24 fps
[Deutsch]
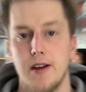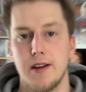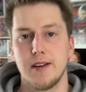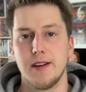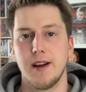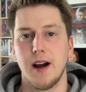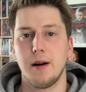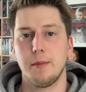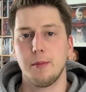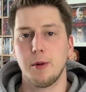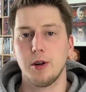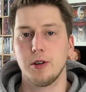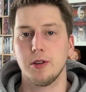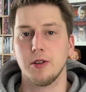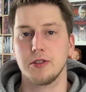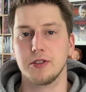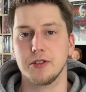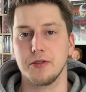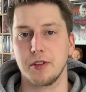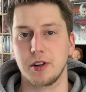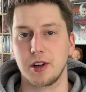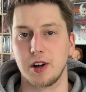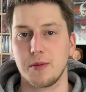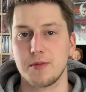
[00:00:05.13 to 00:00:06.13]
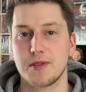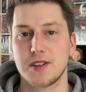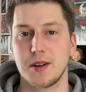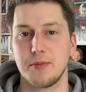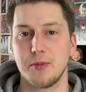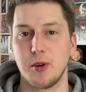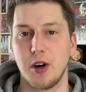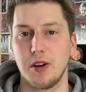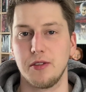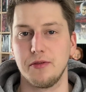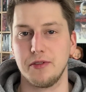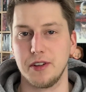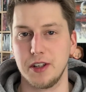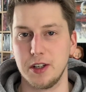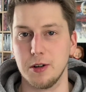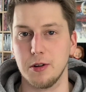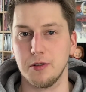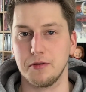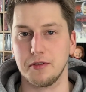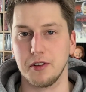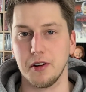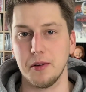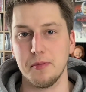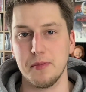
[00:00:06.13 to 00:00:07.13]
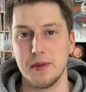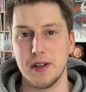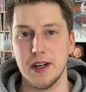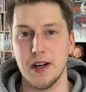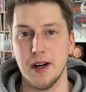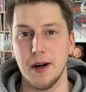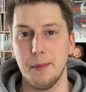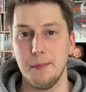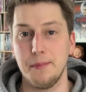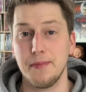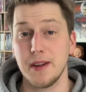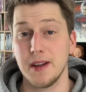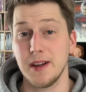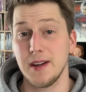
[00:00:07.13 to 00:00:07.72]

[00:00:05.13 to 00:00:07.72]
Ja moin Leute, willkommen zum neuen Video von mir.